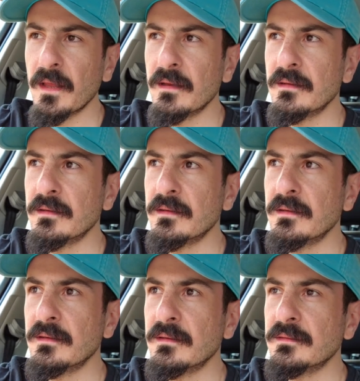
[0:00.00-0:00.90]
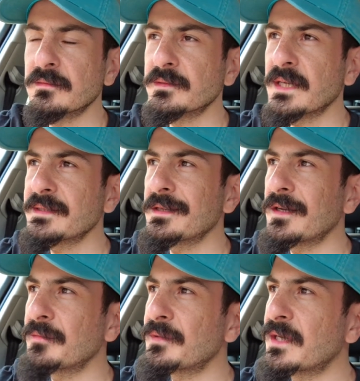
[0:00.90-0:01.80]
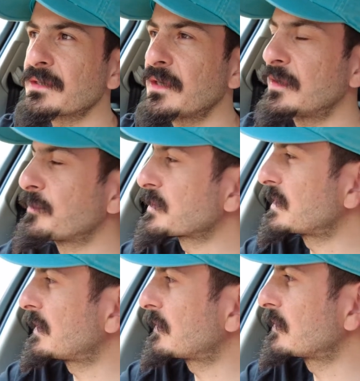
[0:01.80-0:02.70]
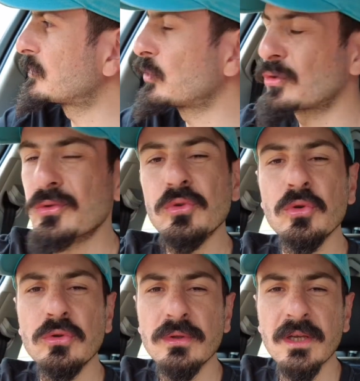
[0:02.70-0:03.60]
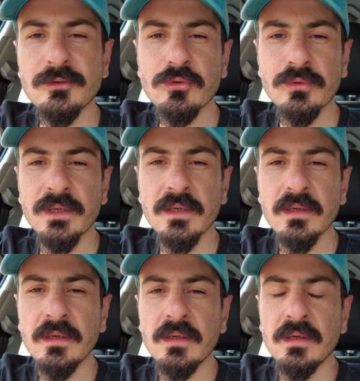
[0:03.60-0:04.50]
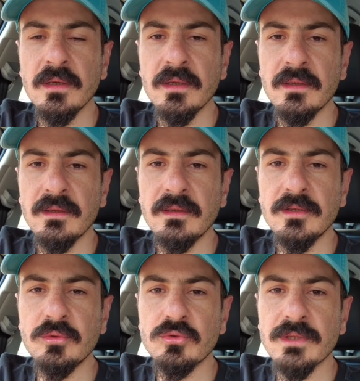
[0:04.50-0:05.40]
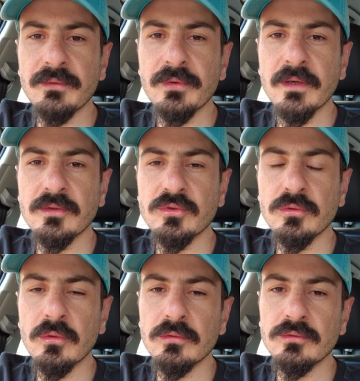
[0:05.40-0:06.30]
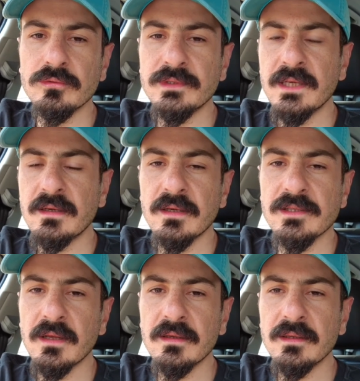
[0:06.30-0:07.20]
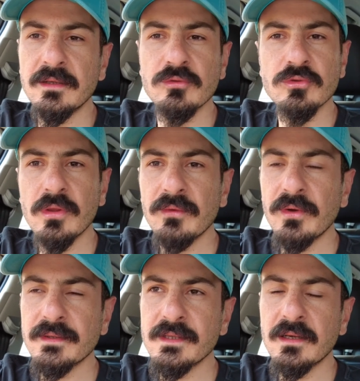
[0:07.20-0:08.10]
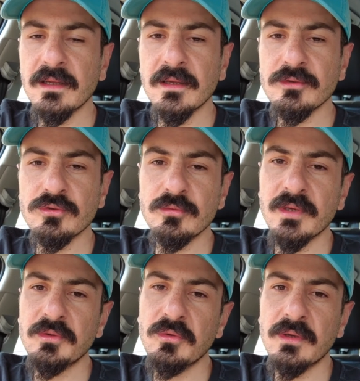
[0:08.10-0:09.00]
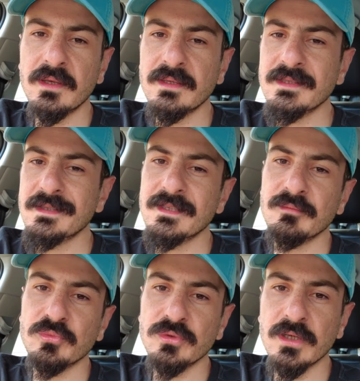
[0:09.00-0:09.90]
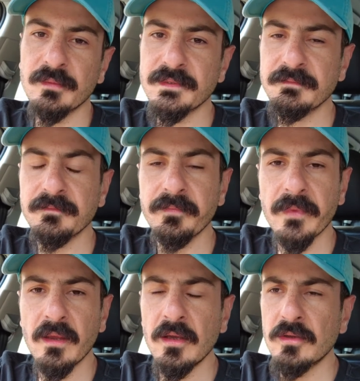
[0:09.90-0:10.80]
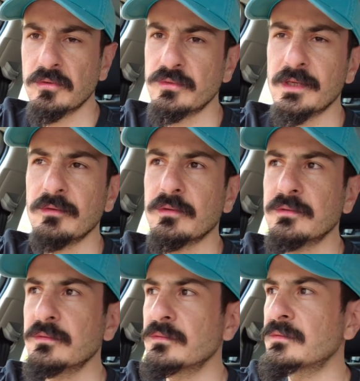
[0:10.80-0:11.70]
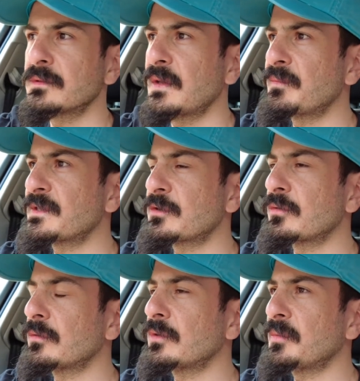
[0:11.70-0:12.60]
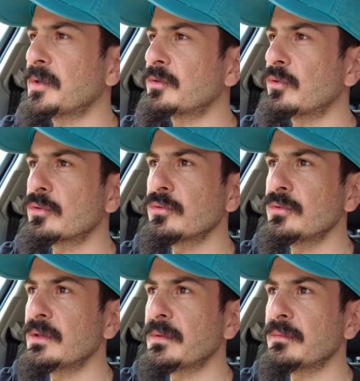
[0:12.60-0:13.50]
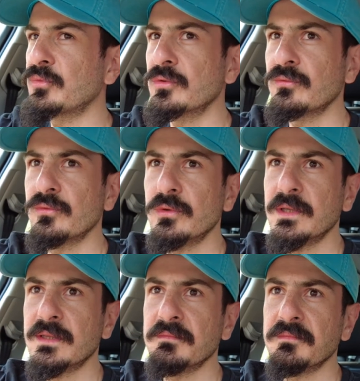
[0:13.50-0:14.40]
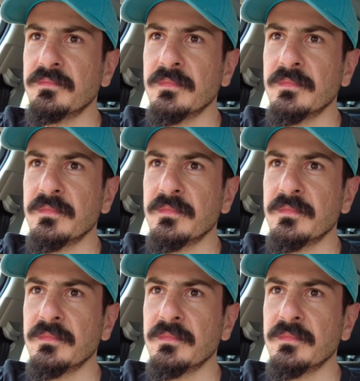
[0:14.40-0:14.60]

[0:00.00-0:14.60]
E, zaten abiler şey demişler hani dökün döktükten sonra 2-3 defa su doldurun tekrar çalkalayın. Üstünde fazla kalan suyu ben dökerek zaten bunu yaptım. Güzel oldu, temiz iş oldu ama 4 günde ben bunu fullledim.